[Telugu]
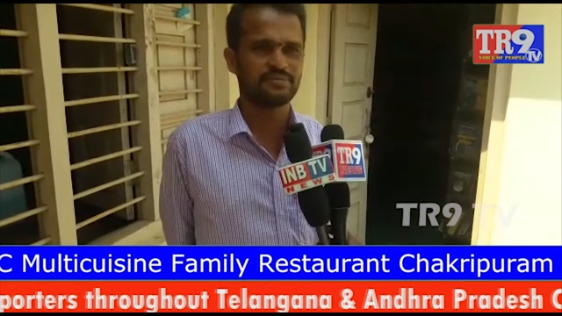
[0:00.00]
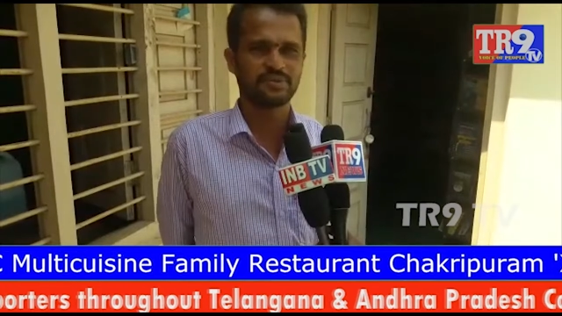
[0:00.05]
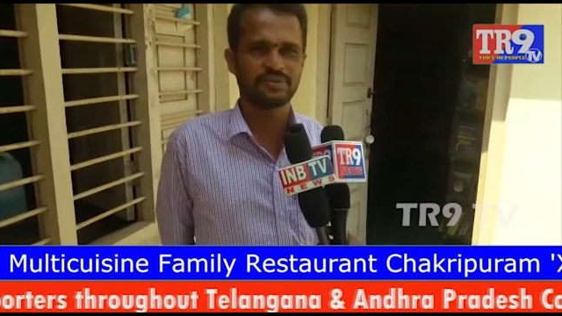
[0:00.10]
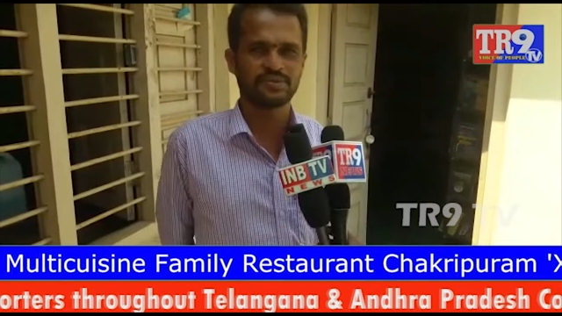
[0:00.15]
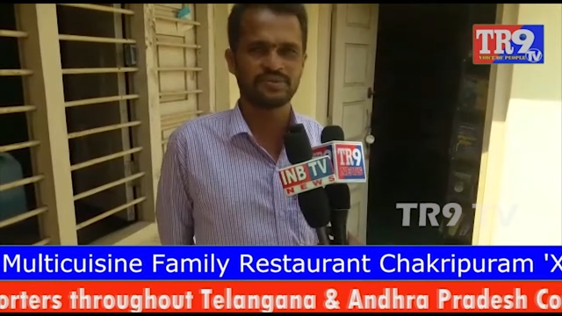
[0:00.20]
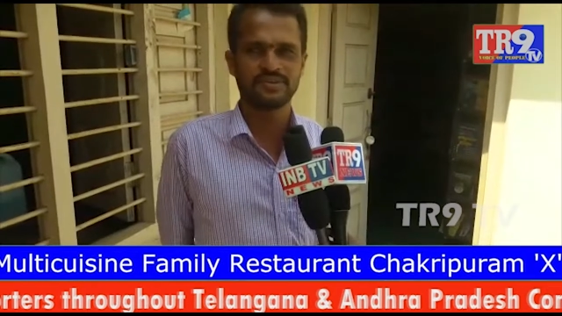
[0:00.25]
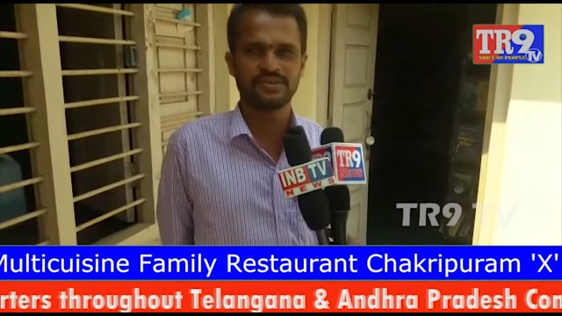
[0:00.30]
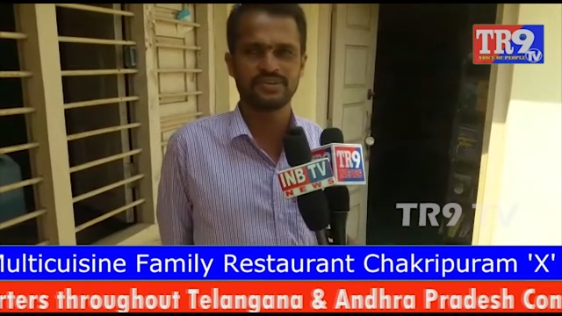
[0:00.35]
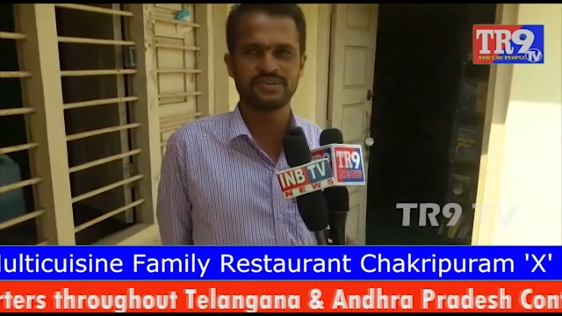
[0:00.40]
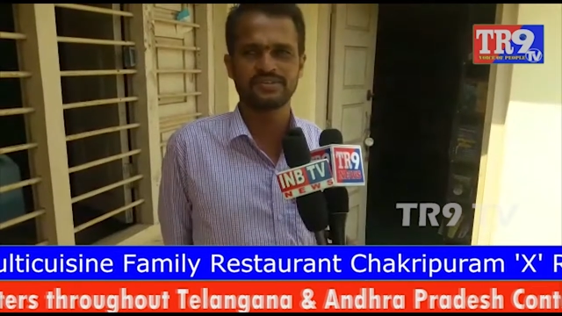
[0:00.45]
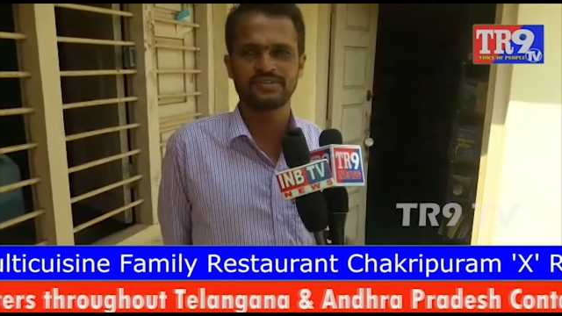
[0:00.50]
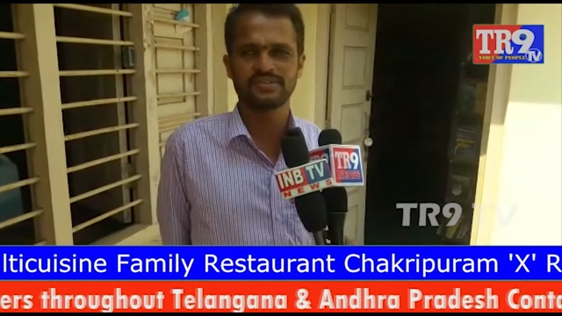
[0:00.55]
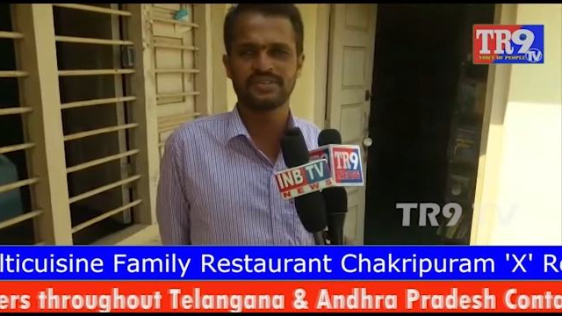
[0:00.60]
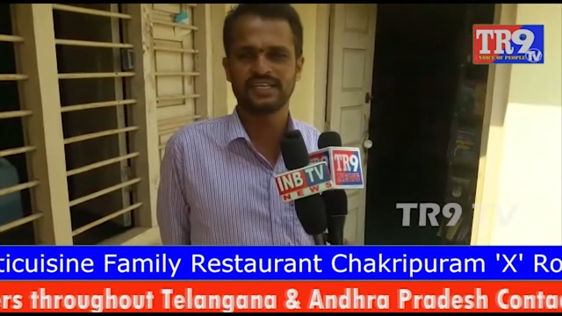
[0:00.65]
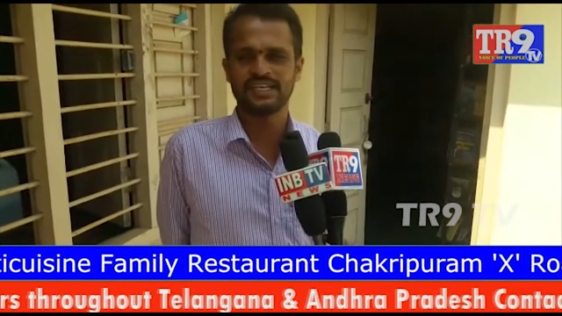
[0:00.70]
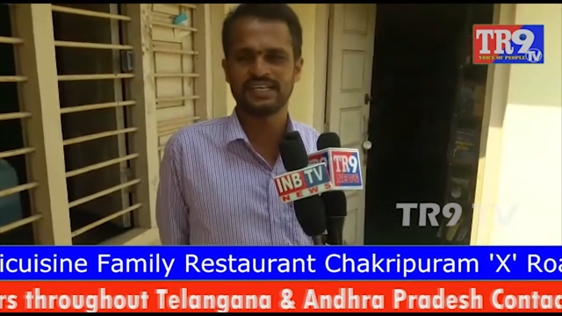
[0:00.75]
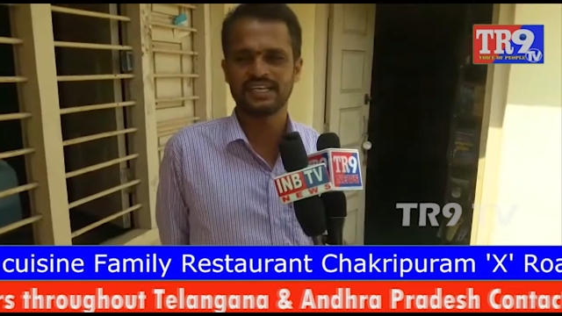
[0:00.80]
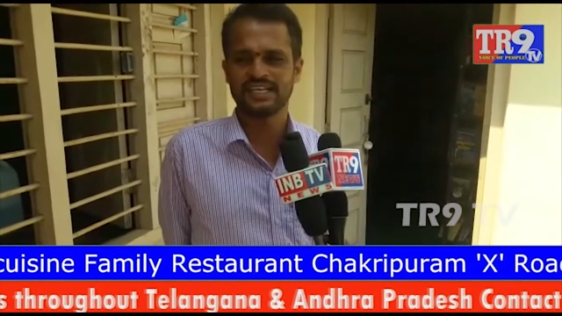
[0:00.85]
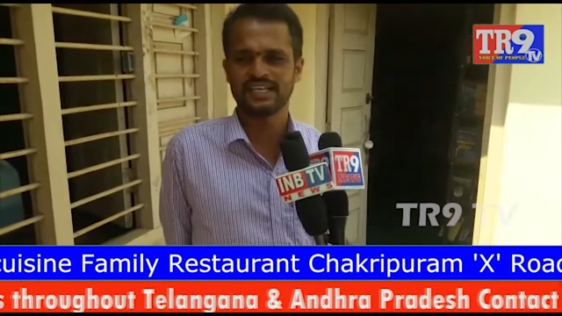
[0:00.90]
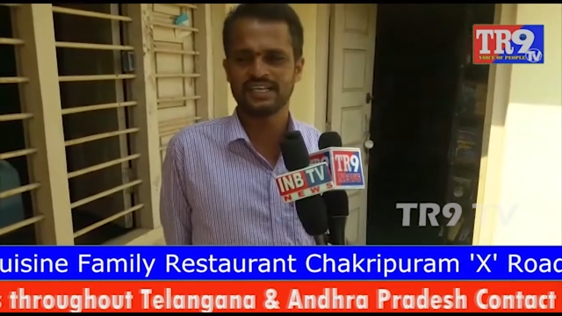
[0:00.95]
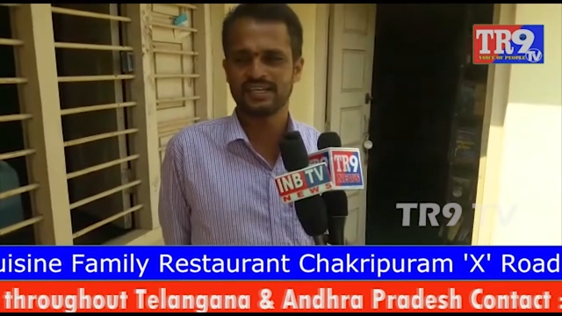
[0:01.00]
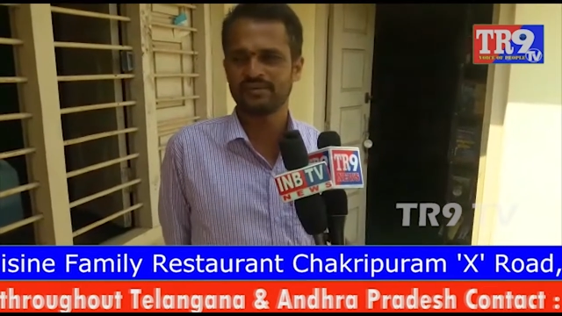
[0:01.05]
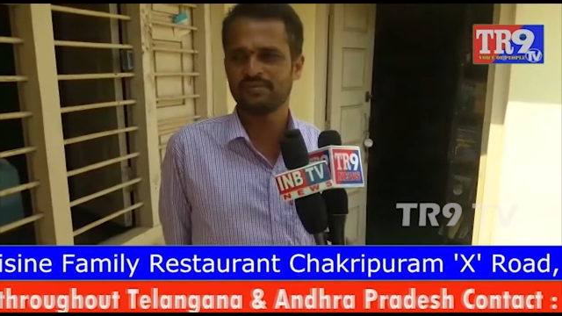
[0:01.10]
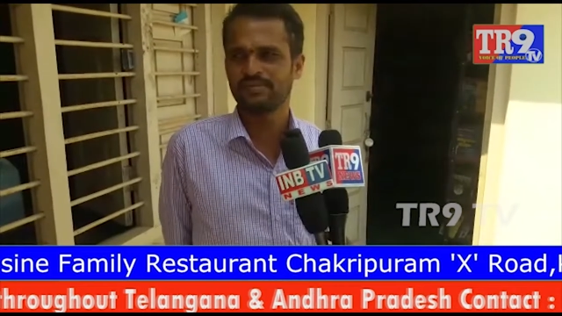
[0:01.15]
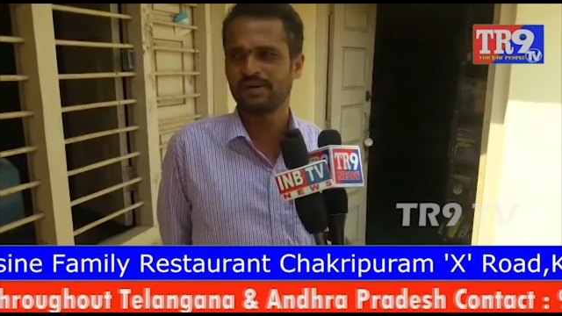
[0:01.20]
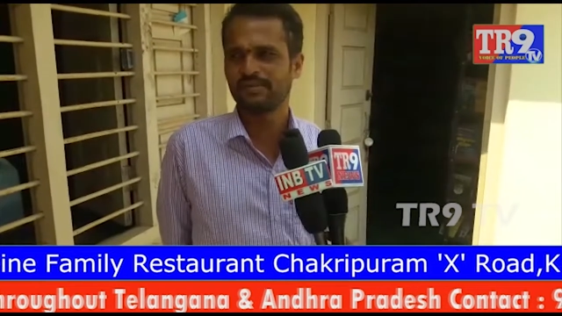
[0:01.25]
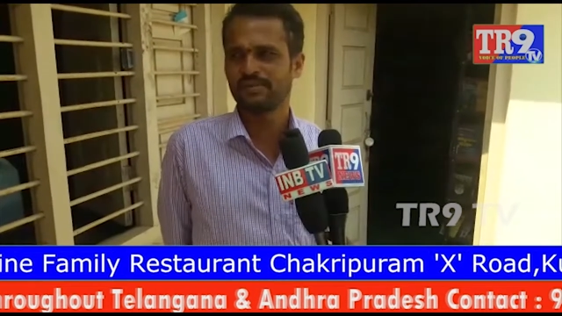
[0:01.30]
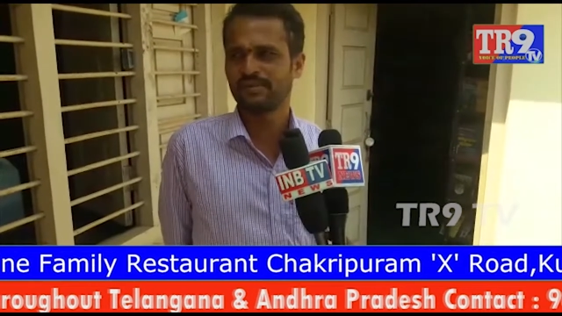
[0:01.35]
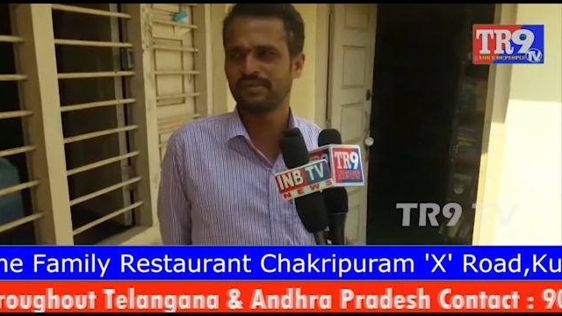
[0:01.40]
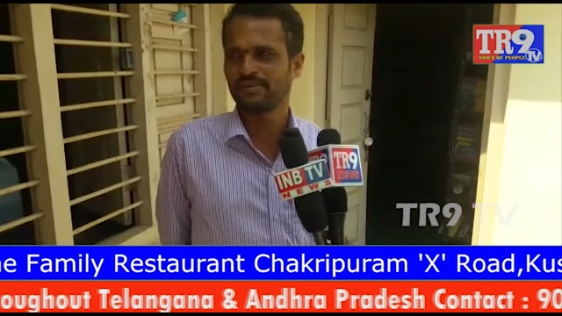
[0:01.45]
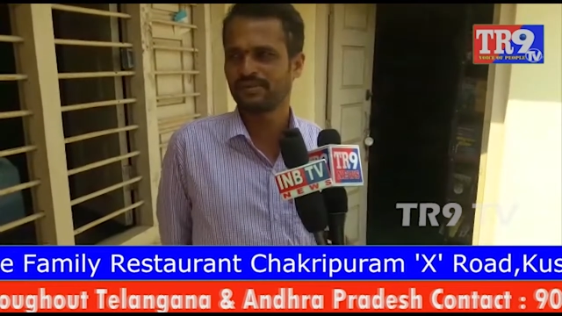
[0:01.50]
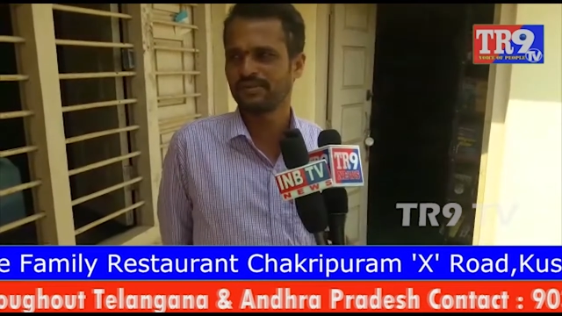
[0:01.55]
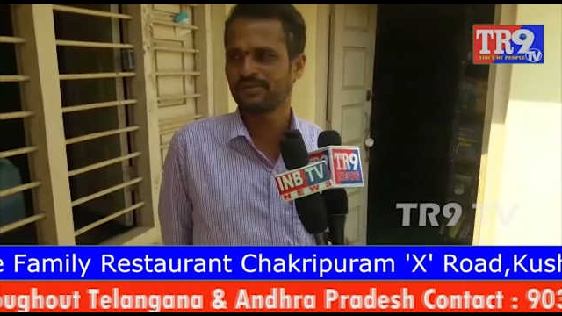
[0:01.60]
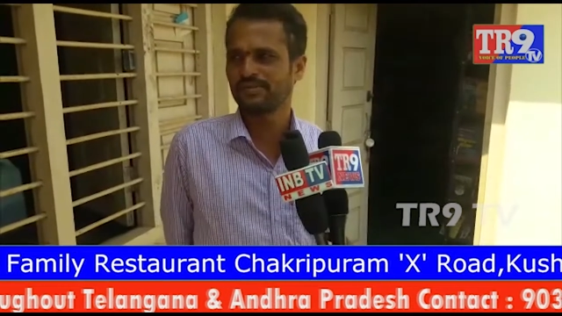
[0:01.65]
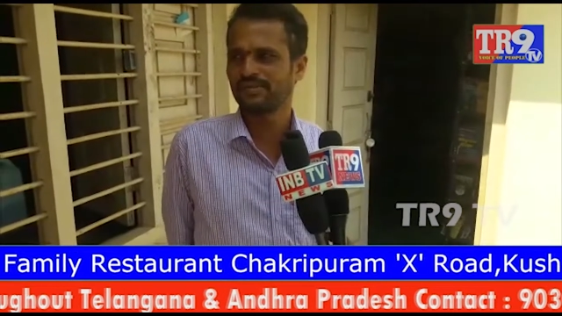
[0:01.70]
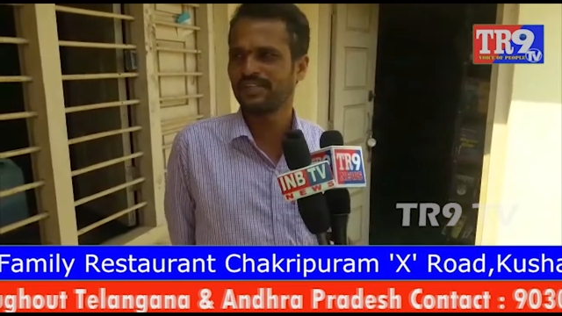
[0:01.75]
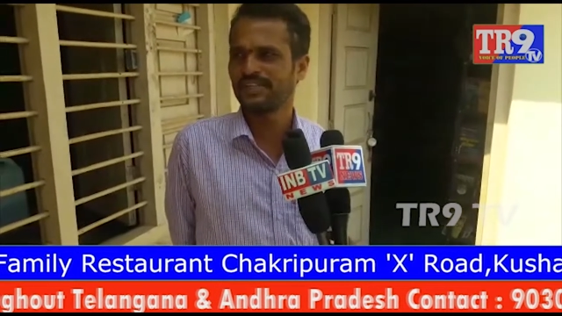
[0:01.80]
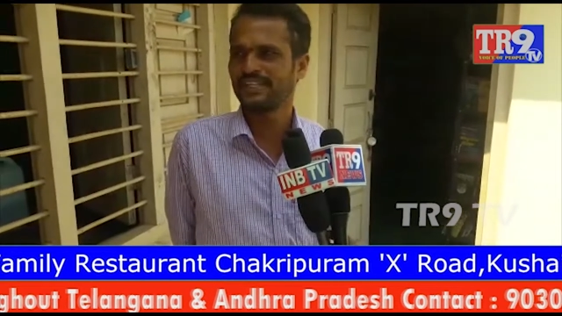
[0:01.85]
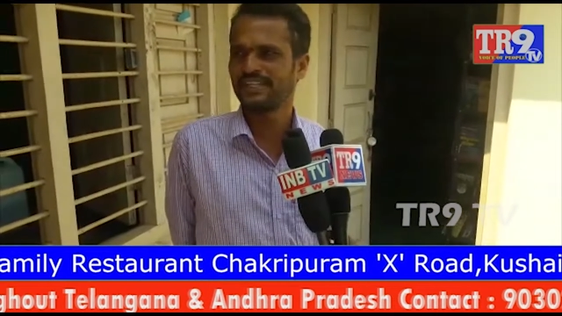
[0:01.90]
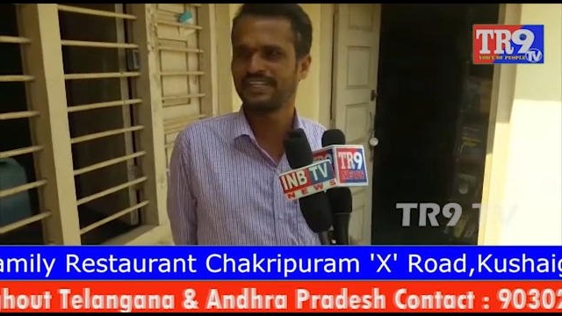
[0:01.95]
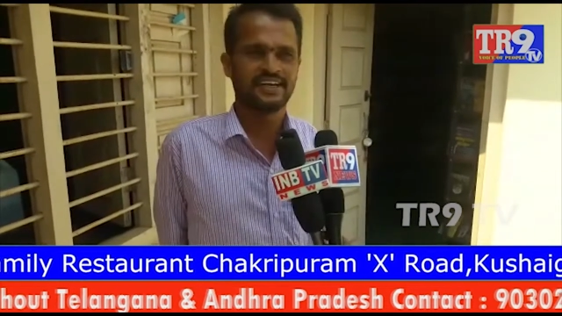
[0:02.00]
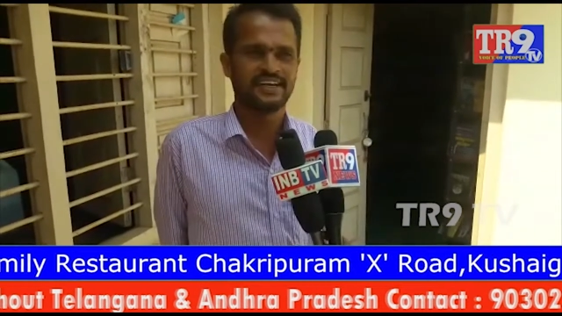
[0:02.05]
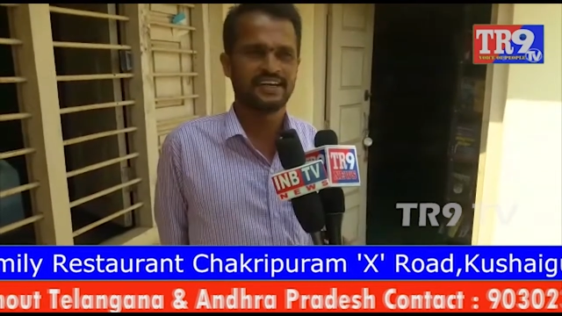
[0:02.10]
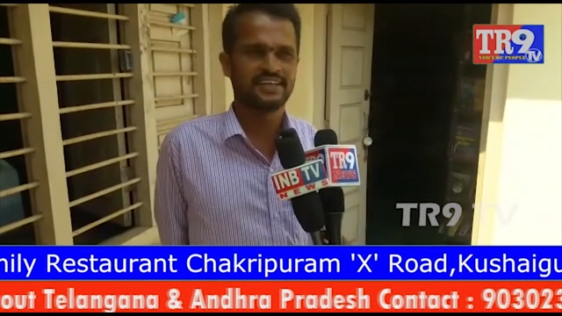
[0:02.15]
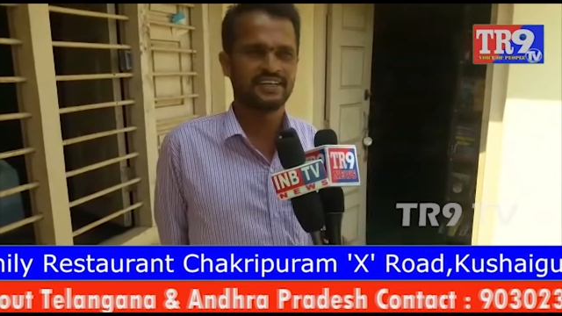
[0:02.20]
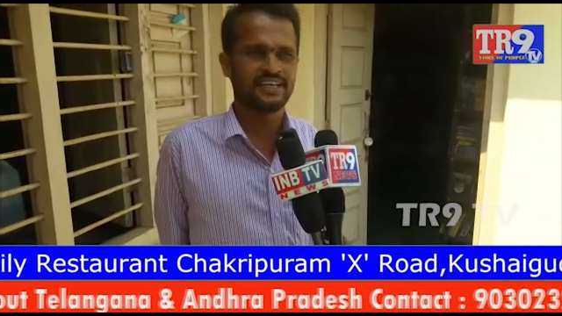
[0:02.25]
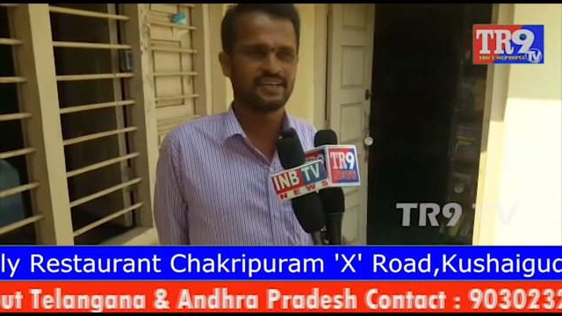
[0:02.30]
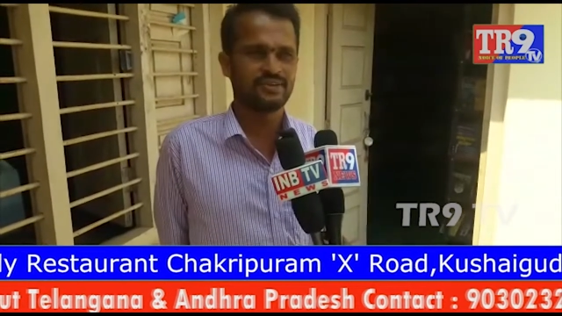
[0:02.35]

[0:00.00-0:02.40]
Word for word: పొద్దున చూస్తే ఎలుకలు పాములతో ఉన్నది ఆ